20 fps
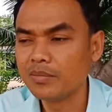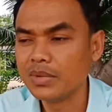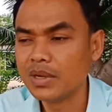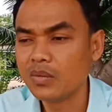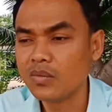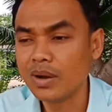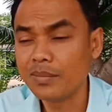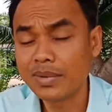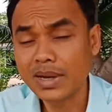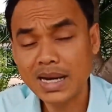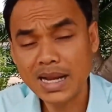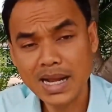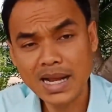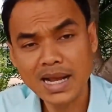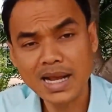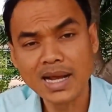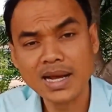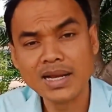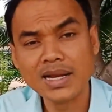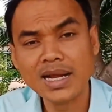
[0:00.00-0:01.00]
มีความกล้า
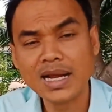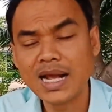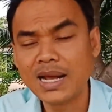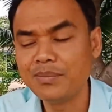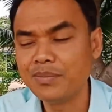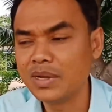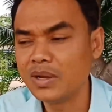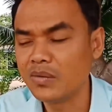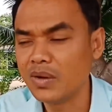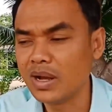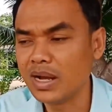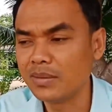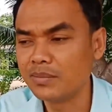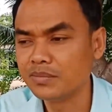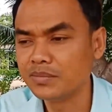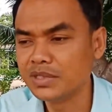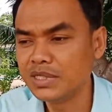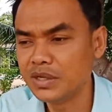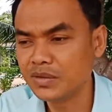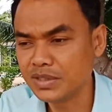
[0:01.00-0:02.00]
นะครับ มีความ
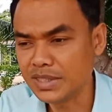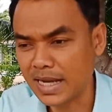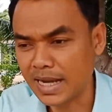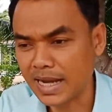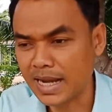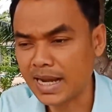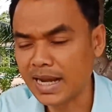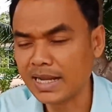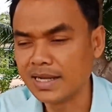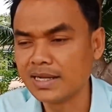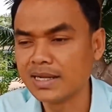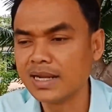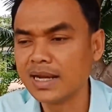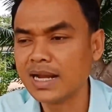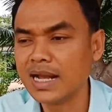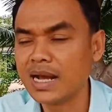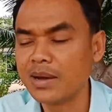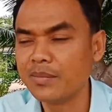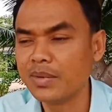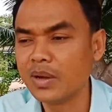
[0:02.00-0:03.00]
เชี่ยวชาญ
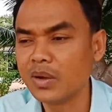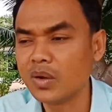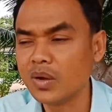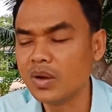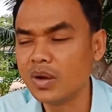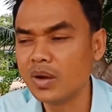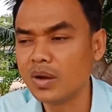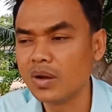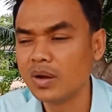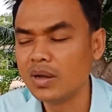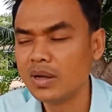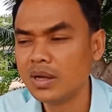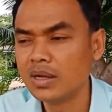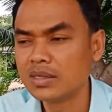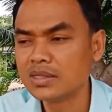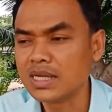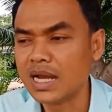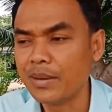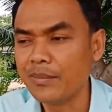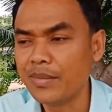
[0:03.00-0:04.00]
นะครับ แล้วก็
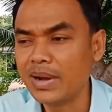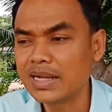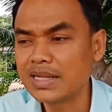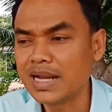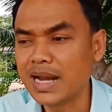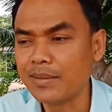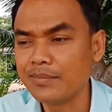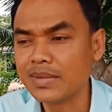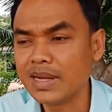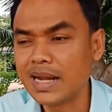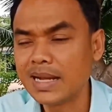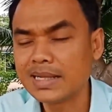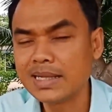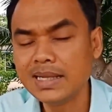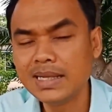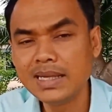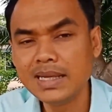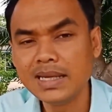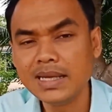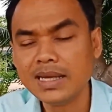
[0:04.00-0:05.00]
สามารถทำหน้า
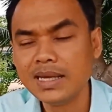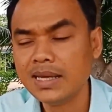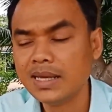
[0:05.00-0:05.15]
ที่